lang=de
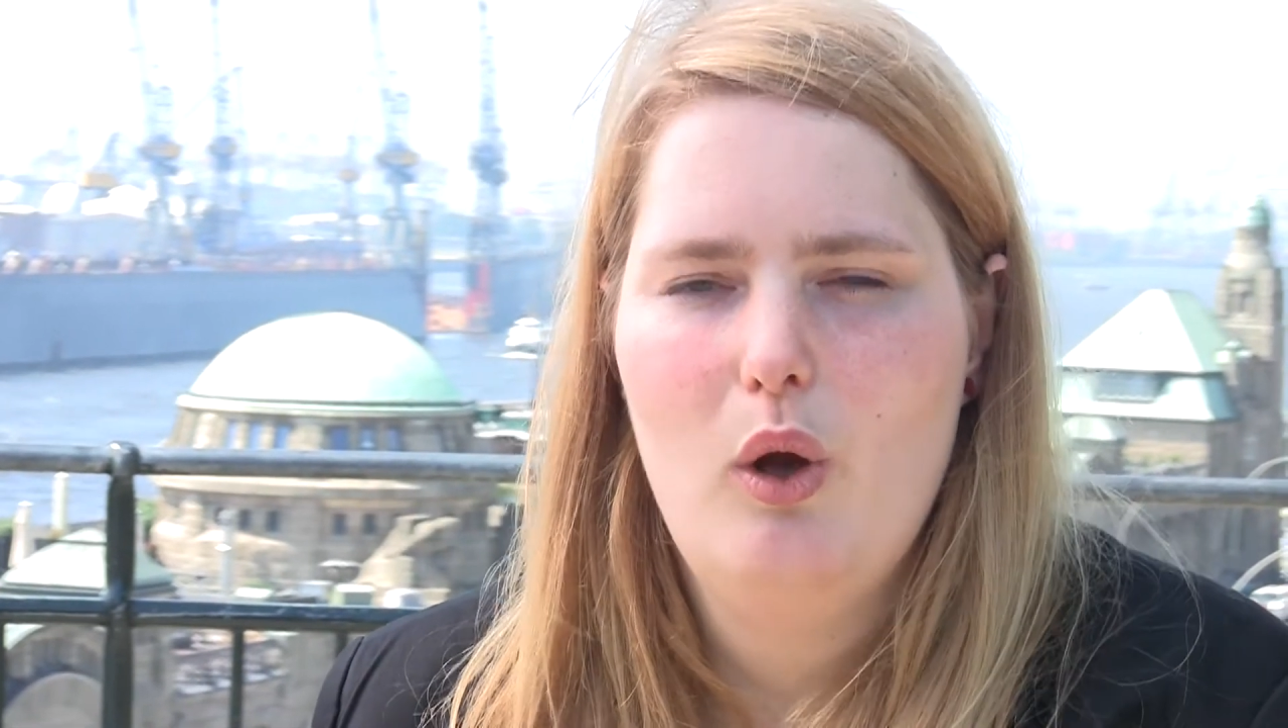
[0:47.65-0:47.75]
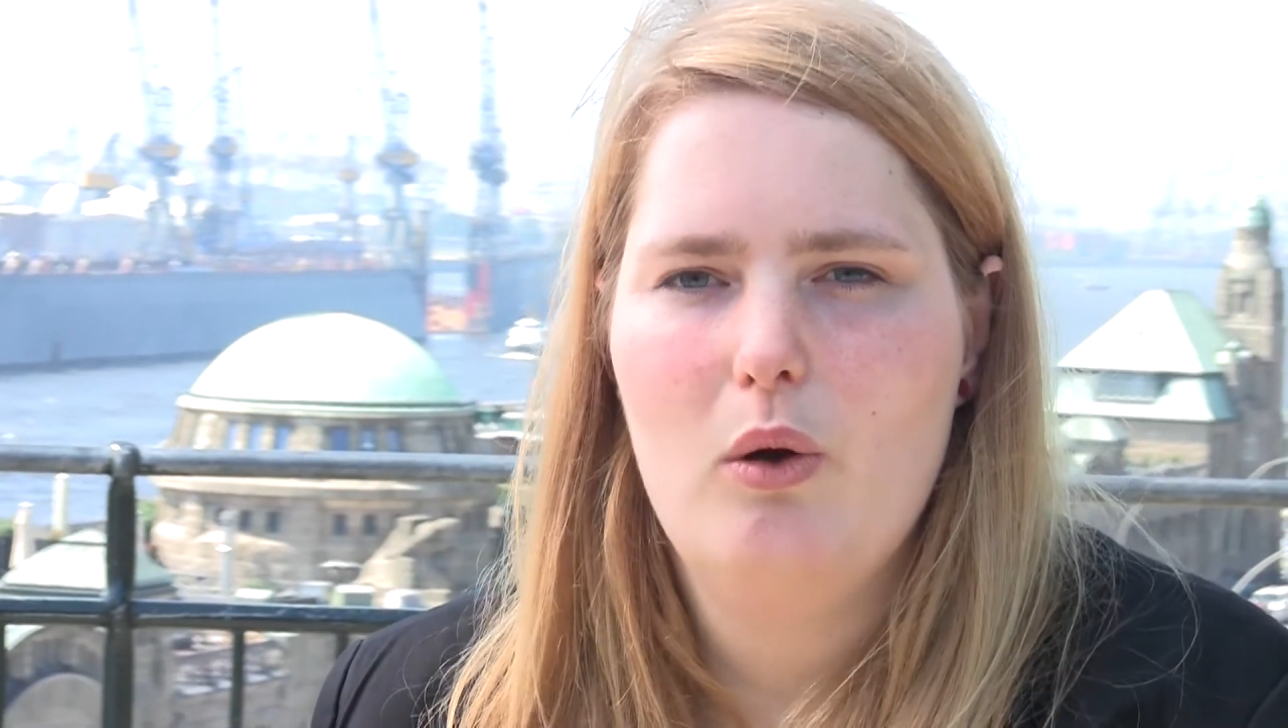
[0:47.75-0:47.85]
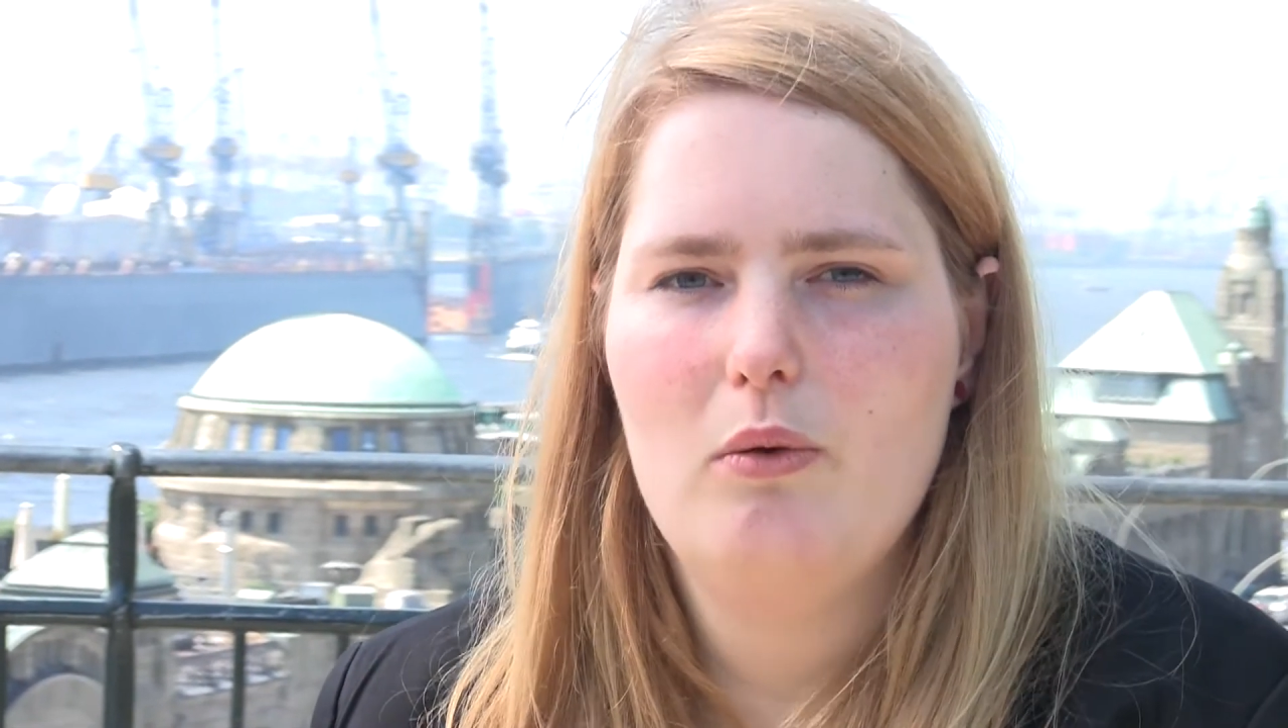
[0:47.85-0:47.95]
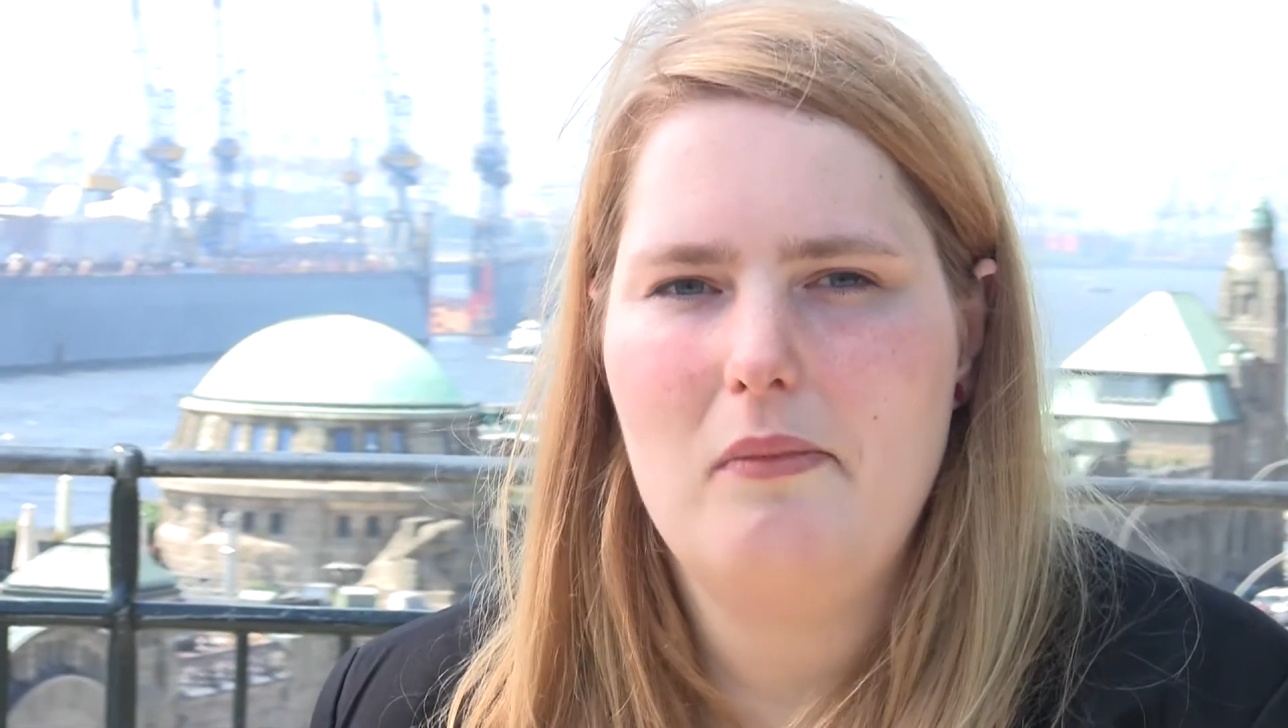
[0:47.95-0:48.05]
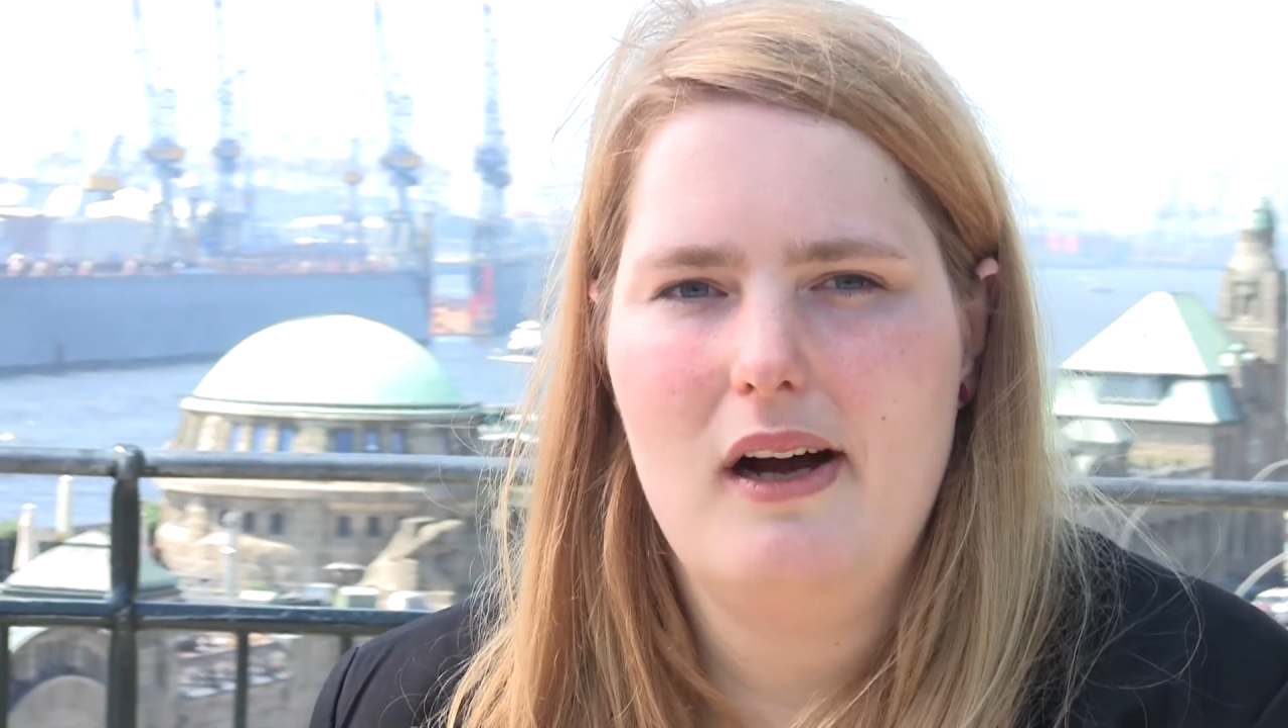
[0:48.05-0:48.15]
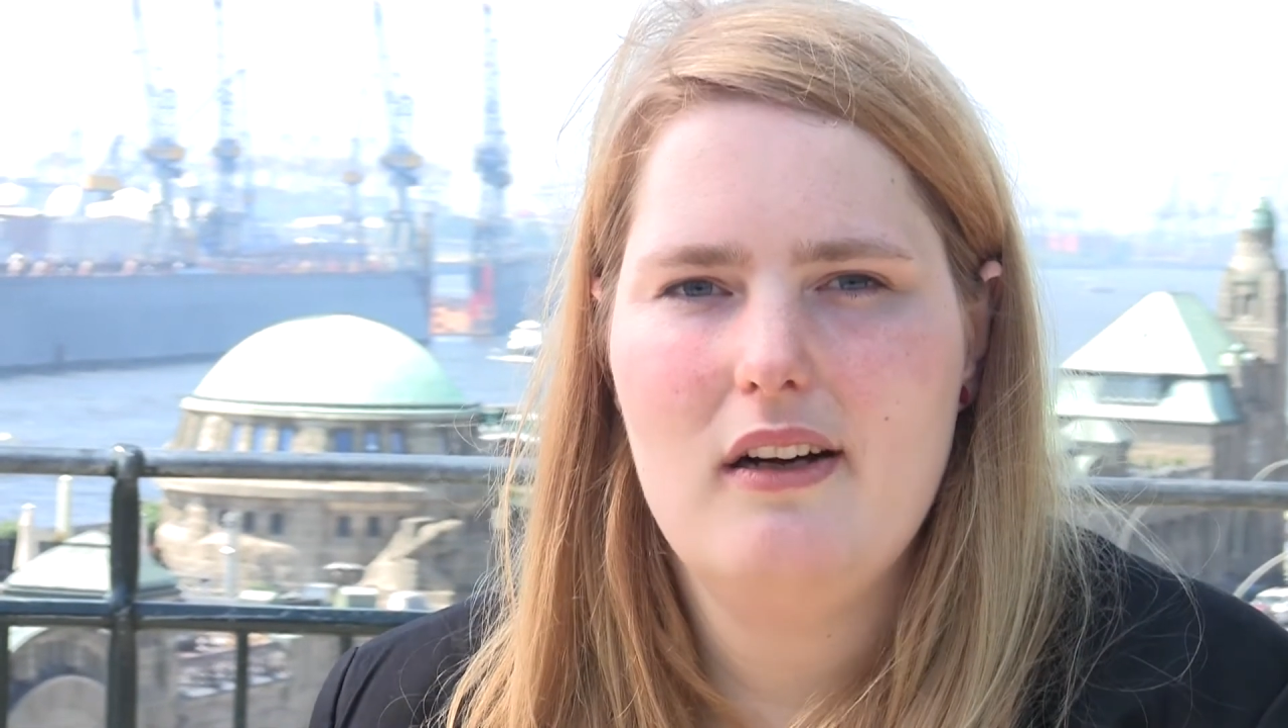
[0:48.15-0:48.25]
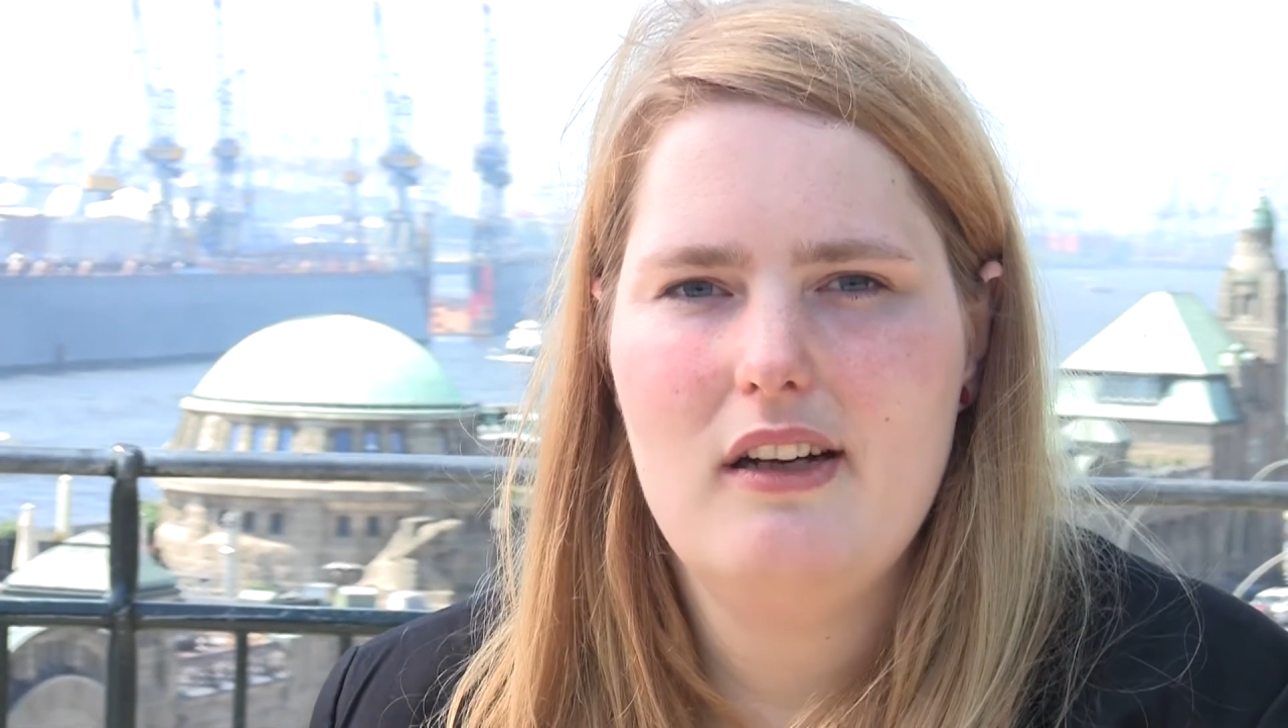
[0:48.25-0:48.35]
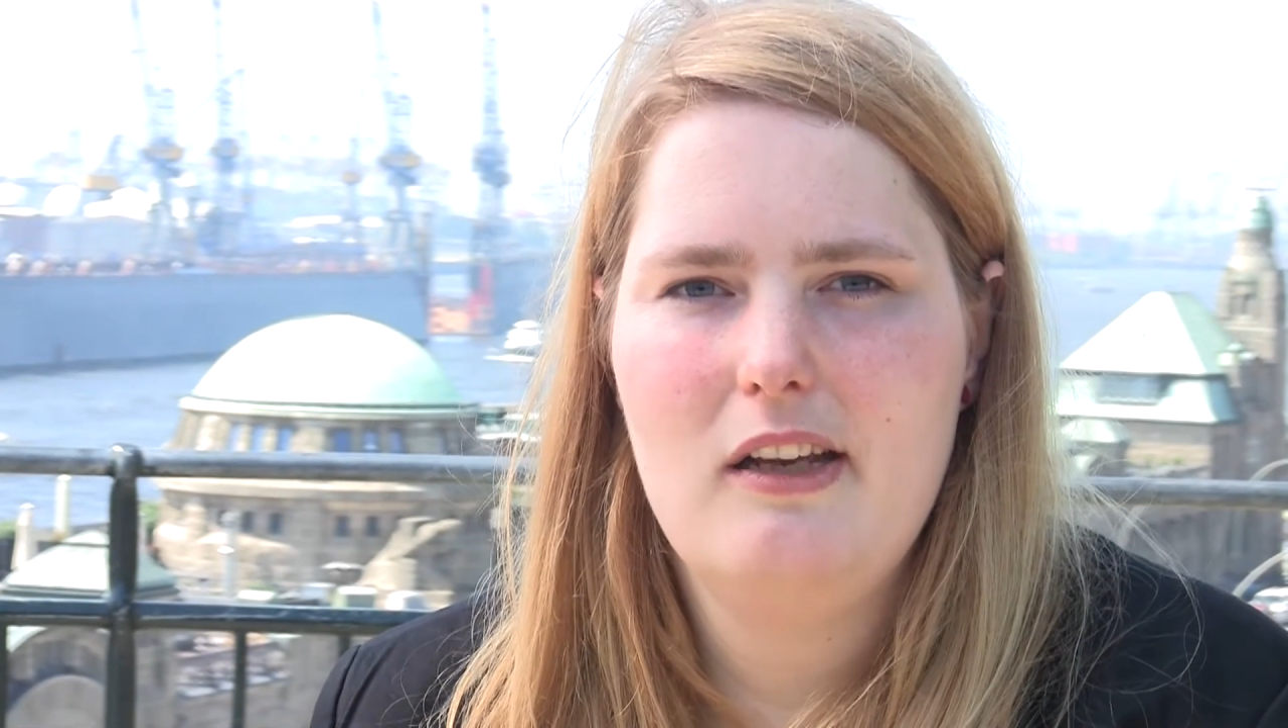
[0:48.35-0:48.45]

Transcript: und mache